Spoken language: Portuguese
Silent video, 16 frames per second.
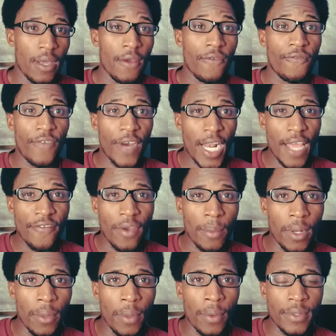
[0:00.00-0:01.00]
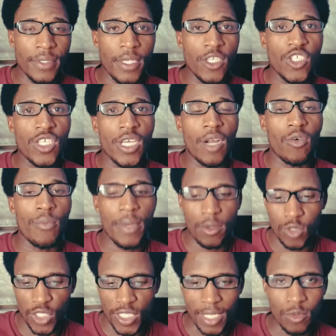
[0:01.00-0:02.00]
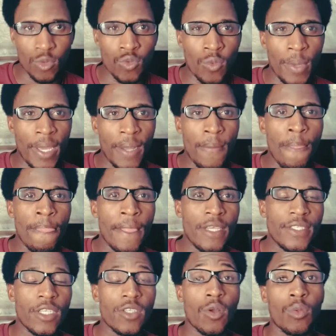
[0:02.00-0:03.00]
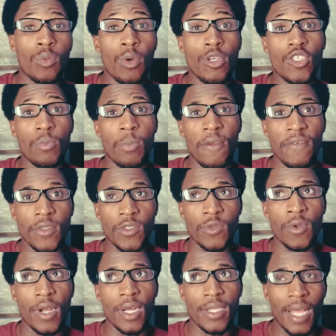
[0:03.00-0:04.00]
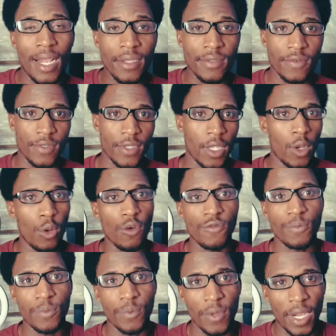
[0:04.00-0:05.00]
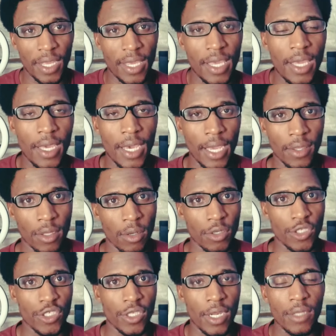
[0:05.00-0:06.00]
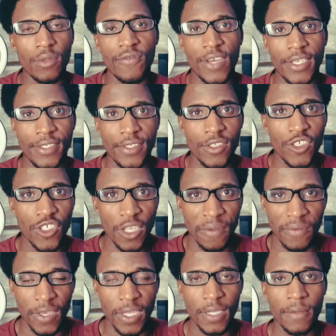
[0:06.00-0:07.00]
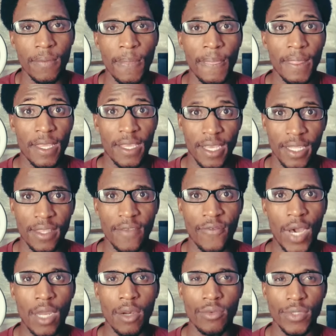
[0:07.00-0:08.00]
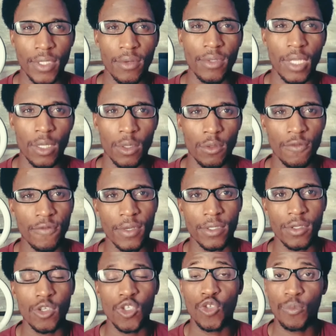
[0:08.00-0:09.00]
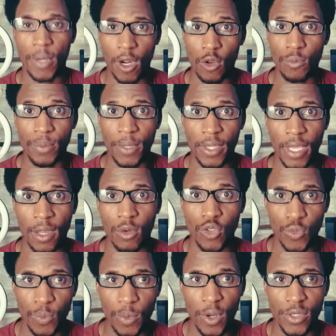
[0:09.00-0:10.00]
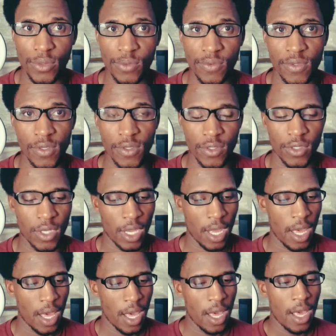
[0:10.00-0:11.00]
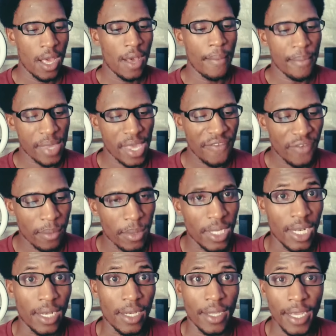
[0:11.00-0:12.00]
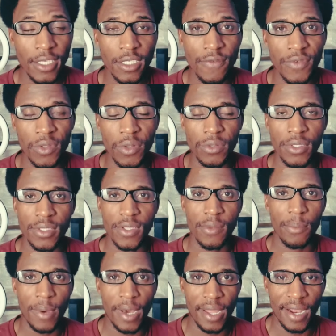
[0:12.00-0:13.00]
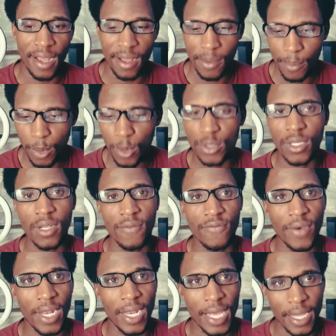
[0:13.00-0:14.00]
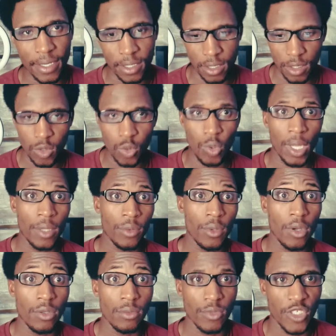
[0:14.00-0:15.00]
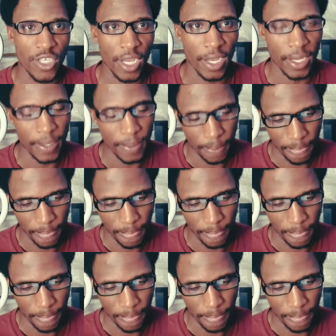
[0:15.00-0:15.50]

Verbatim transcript: Fala aí família de vocês, cá comigo está tudo bem? Sejam todos bem-vindos no canal, se você é novo por aqui, ainda não é inscrito, vai se inscrever e ativar o sino de notificações para não perder os próximos vídeos. Minha família, neste vídeo eu decidi para poder falar do Antônio Muxanga.